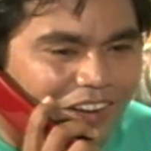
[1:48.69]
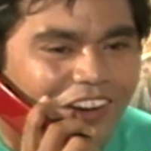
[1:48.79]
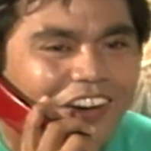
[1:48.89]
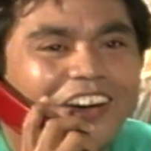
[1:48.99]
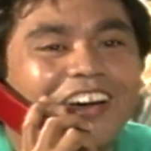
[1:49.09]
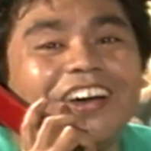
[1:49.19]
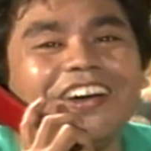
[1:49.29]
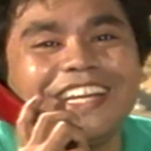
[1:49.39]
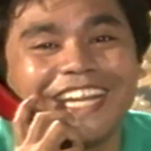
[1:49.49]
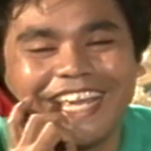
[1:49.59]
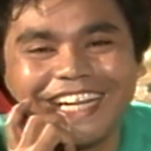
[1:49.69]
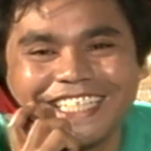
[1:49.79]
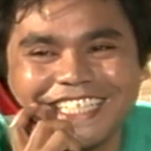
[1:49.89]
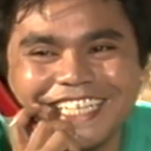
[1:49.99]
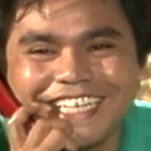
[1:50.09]
Oh,
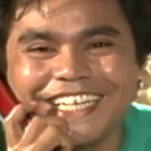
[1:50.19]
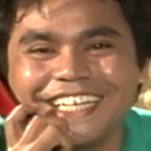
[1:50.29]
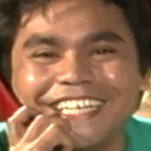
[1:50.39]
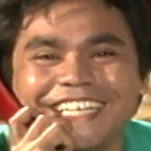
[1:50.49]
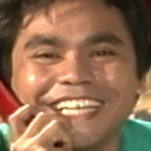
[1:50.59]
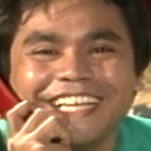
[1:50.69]
Nelson.